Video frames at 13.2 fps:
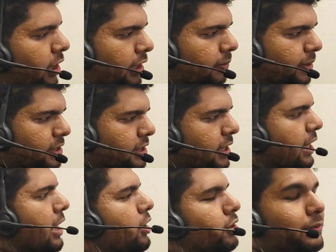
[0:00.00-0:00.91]
বুঝাইতে পারছি
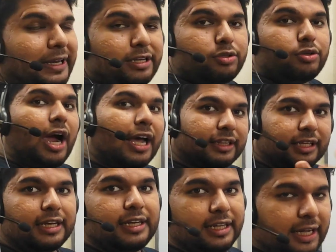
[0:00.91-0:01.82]
তুমি একটু
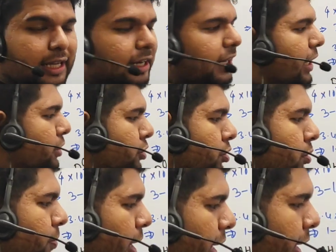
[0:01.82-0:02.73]
খাতায় লিখে রিলেট
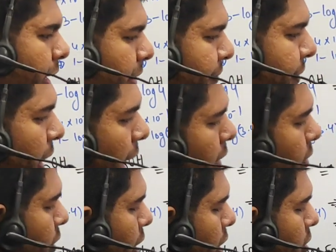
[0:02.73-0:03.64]
করবো আর কি
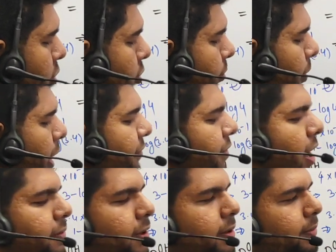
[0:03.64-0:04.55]
এখন লক টু পয়েন্ট
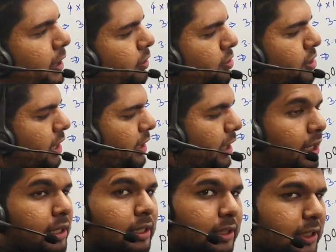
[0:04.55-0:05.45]
ফাইভের মান তো জানি না
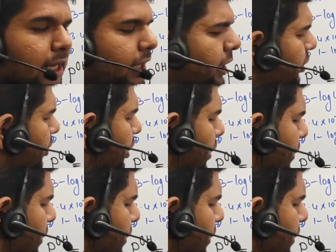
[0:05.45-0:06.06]
জানি না তো কী